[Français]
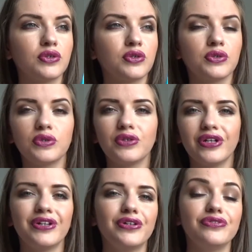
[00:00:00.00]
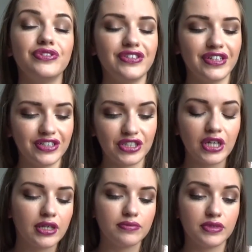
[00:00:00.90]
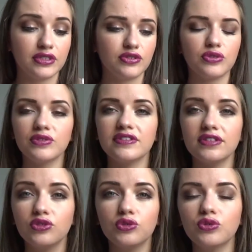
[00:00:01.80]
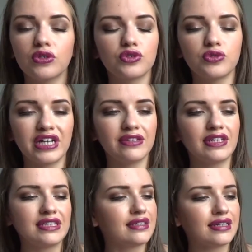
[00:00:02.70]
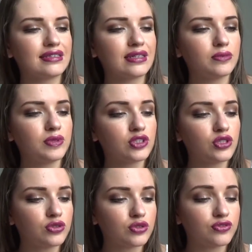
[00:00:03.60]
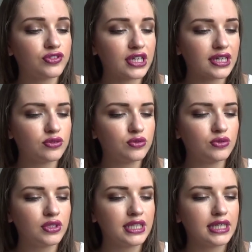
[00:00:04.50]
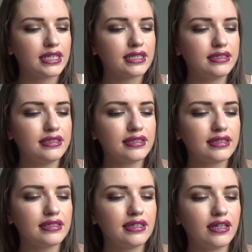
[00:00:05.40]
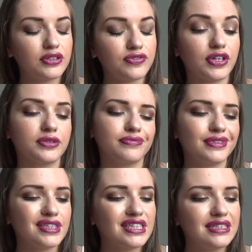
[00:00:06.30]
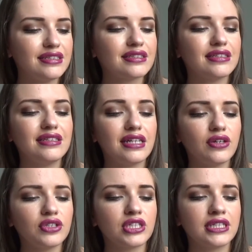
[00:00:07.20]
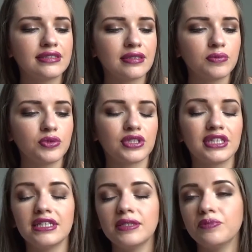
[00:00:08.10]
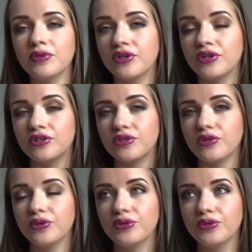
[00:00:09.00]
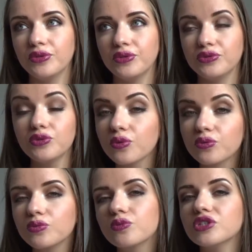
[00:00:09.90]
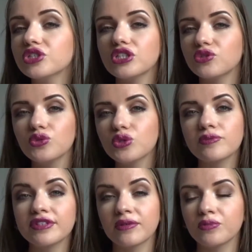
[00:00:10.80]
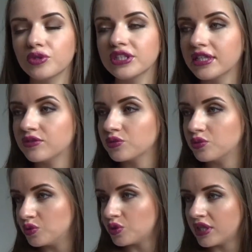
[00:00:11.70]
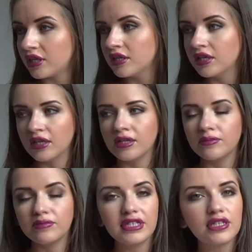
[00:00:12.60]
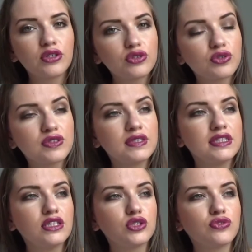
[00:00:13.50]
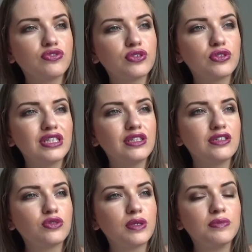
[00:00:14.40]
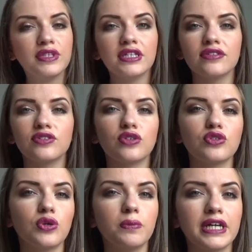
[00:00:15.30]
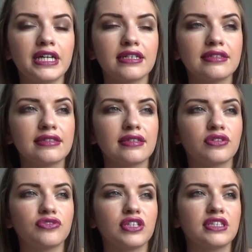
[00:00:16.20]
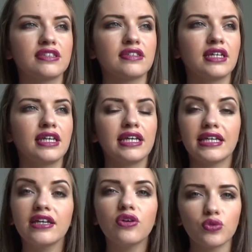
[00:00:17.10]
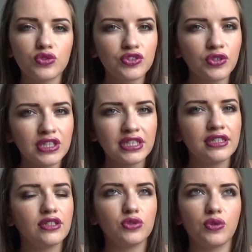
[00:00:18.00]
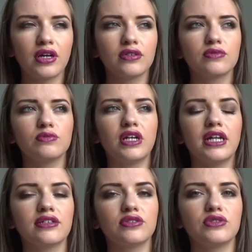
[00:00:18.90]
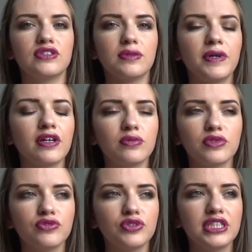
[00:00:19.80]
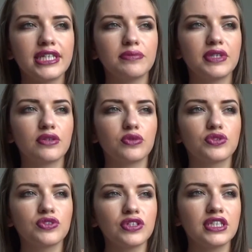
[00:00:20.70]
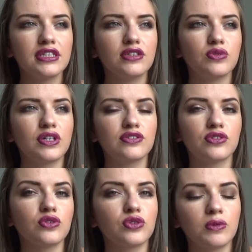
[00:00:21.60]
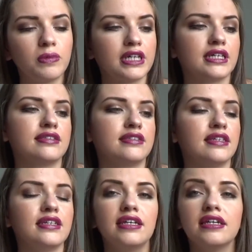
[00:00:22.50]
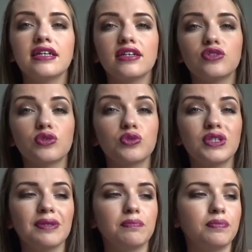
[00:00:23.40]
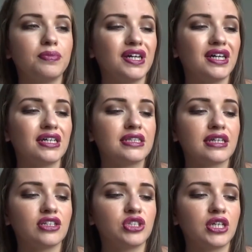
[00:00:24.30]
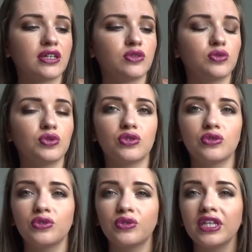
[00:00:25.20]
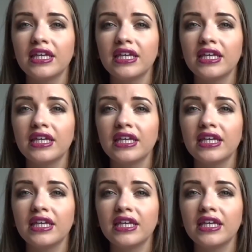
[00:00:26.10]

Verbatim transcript: le visage. Mais celui-ci, du coup, en soir, il va très très bien. Je le trouve très doux. Il dit qu'il enfin, ils disent qu'ils délogent les impuretés des porcs. Euh, non, j'ai toujours mes impuretés, elles sont toujours là. Mais euh, ceci dit, je trouve qu'il nettoie bien sans trop agresser en fait. Et on sent qu'il nettoie. Voilà. Je sais pas comment vous dire, mais on sent qu'il nettoie sans trop agresser. Et surtout, il n'est pas très cher. Donc euh,